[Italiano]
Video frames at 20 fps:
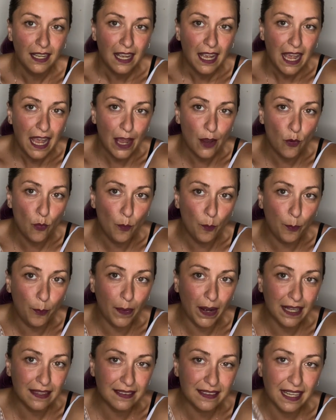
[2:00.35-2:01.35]
è un
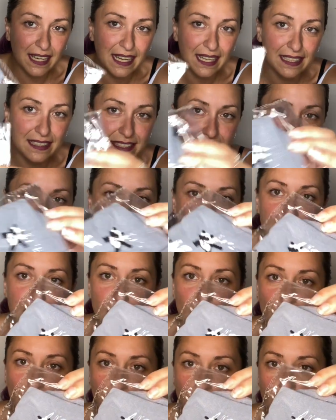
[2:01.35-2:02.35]
panda
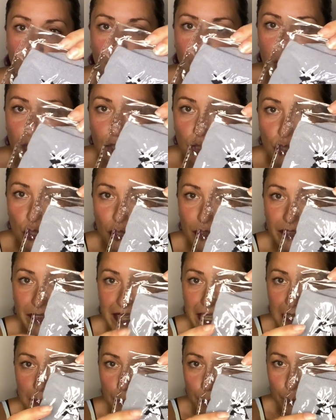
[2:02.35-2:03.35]
calzino dove
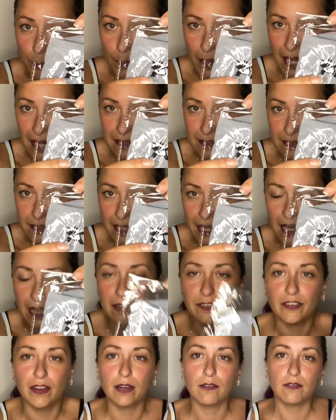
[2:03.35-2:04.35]
il panda fa